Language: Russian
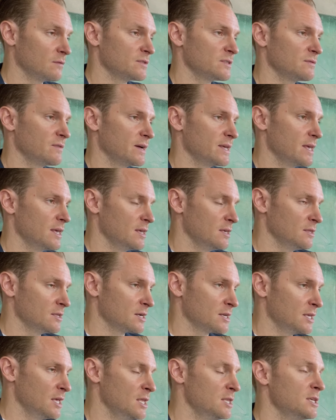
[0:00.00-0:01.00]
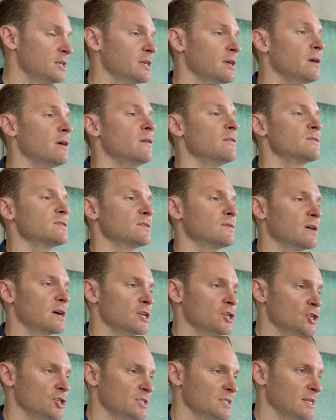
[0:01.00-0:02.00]
в своей энергетике, в своей
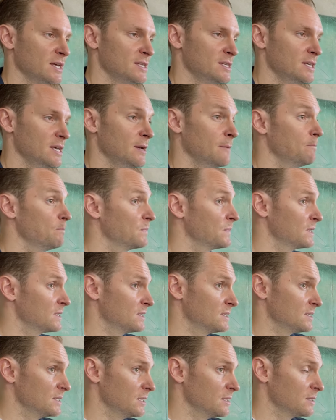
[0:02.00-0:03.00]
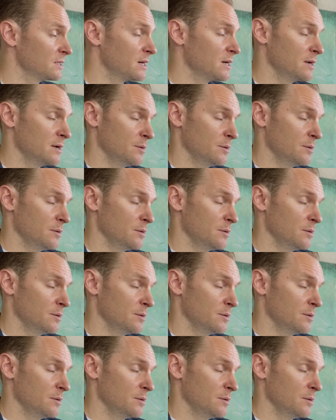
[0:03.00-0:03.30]
частоте центра